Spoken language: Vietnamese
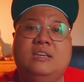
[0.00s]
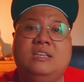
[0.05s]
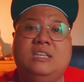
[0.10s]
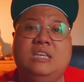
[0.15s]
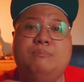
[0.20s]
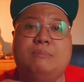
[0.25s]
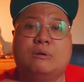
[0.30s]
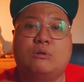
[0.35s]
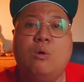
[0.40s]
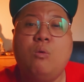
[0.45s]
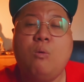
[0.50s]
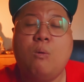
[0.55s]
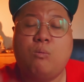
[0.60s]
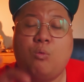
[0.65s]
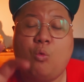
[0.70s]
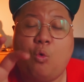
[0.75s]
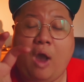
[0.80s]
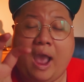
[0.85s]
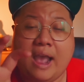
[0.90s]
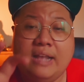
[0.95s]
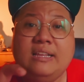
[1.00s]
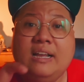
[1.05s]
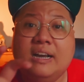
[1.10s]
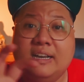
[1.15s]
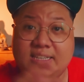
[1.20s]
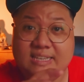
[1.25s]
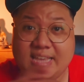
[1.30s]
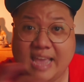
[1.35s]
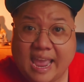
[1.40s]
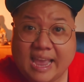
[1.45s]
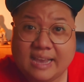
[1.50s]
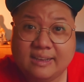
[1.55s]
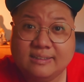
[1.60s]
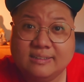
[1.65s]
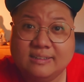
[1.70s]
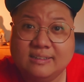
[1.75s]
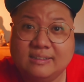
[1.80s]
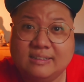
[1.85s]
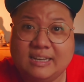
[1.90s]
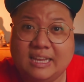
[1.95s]
nhưng mà có một khoảng thời gian
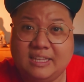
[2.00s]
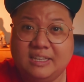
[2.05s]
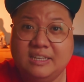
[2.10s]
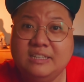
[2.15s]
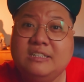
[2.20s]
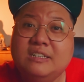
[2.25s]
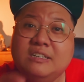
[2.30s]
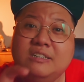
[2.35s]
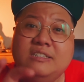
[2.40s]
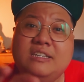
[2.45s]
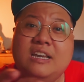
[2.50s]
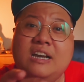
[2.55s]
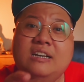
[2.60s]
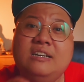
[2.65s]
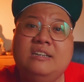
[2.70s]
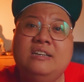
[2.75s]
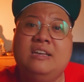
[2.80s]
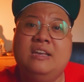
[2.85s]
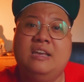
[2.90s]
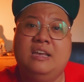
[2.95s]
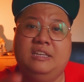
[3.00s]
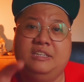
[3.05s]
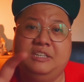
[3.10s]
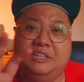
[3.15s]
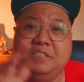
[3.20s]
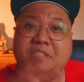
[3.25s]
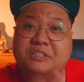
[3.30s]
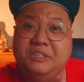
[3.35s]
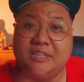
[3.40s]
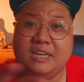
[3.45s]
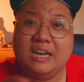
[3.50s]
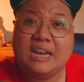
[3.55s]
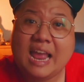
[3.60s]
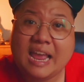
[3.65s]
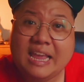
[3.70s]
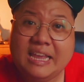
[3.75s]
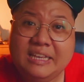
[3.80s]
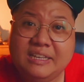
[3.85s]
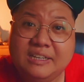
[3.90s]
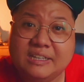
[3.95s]
là những cư dân những người ở
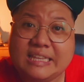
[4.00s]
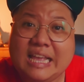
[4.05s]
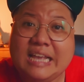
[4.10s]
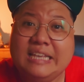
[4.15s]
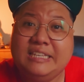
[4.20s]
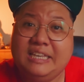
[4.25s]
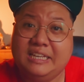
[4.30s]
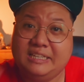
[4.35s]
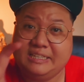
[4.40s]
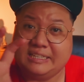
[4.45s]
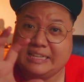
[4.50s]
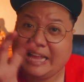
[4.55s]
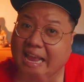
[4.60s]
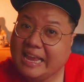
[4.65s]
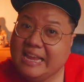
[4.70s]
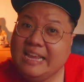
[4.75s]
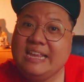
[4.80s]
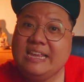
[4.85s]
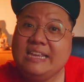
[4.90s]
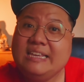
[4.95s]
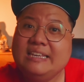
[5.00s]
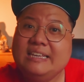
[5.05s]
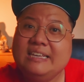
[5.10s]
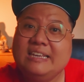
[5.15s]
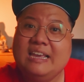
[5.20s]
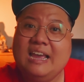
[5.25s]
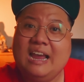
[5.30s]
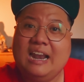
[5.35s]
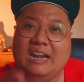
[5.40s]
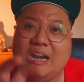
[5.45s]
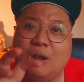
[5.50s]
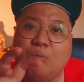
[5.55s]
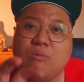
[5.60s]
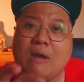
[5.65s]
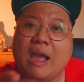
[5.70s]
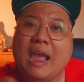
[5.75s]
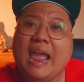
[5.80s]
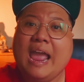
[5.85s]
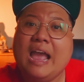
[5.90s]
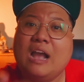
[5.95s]
đây người ta nhìn thấy
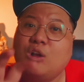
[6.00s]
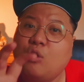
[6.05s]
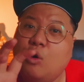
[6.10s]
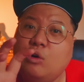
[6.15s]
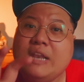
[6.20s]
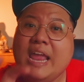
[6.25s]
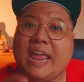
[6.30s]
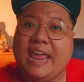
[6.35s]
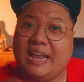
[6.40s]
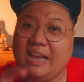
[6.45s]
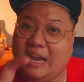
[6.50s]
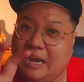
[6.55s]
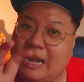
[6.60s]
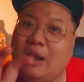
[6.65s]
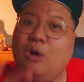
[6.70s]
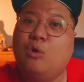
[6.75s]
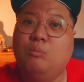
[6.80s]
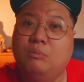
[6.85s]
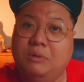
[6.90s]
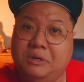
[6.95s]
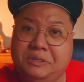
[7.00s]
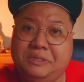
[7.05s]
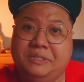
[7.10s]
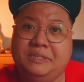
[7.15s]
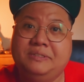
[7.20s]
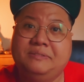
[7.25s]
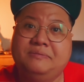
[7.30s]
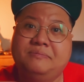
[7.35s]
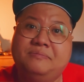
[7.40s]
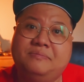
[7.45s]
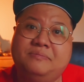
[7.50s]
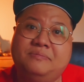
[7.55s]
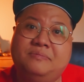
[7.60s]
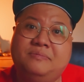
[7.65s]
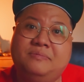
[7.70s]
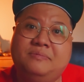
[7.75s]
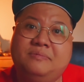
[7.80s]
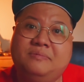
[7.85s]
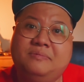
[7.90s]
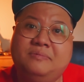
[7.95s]
lốc A có đèn ở lầu 10
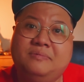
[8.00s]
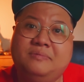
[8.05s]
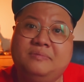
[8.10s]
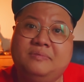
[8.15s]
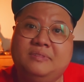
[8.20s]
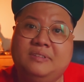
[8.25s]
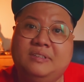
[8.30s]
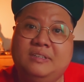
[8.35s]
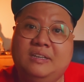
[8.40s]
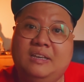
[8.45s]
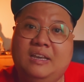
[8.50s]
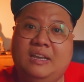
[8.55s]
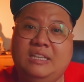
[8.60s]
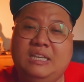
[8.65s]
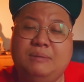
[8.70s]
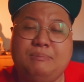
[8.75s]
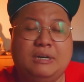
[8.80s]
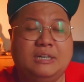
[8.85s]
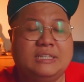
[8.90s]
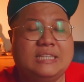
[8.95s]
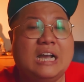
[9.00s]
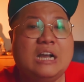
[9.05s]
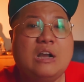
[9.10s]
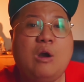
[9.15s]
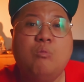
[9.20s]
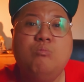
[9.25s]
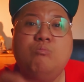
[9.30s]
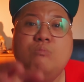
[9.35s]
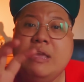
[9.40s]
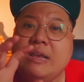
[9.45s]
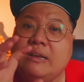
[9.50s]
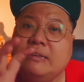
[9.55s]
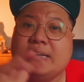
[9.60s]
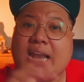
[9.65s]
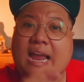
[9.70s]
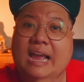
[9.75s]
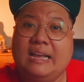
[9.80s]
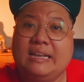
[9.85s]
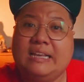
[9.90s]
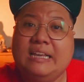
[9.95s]
nhưng mà người ta không biết
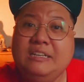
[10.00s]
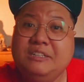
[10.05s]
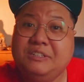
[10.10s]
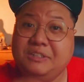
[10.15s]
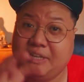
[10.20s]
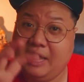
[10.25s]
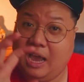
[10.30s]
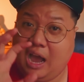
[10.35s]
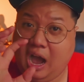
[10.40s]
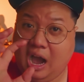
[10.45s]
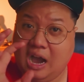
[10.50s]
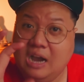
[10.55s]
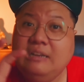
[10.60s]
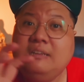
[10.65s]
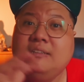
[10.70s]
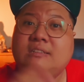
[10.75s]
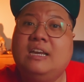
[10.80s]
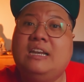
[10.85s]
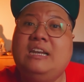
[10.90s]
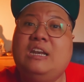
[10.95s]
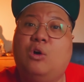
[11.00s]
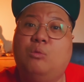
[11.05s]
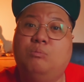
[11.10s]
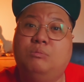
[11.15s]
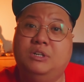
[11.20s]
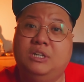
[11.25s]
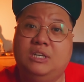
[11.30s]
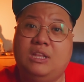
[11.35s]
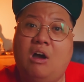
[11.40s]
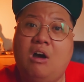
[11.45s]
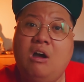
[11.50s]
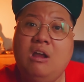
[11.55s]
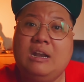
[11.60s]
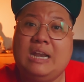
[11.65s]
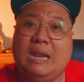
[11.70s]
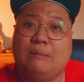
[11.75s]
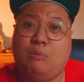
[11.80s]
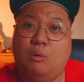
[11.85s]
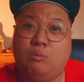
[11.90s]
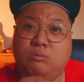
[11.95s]
rằng cái người ở trên lầu 10 đó
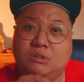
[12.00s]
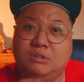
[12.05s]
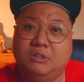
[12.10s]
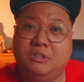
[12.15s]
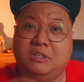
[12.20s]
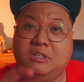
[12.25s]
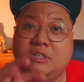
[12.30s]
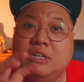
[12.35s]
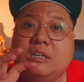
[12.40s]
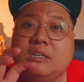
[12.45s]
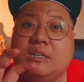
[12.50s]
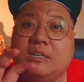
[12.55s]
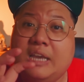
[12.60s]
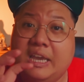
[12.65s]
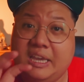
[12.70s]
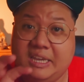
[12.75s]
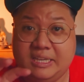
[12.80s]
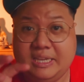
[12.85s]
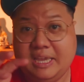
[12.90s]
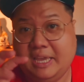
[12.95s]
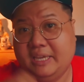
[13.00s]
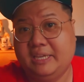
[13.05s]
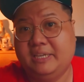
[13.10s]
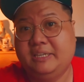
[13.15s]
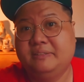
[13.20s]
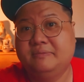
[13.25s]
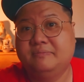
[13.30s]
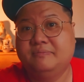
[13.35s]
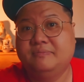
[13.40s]
là một người rất kỳ dị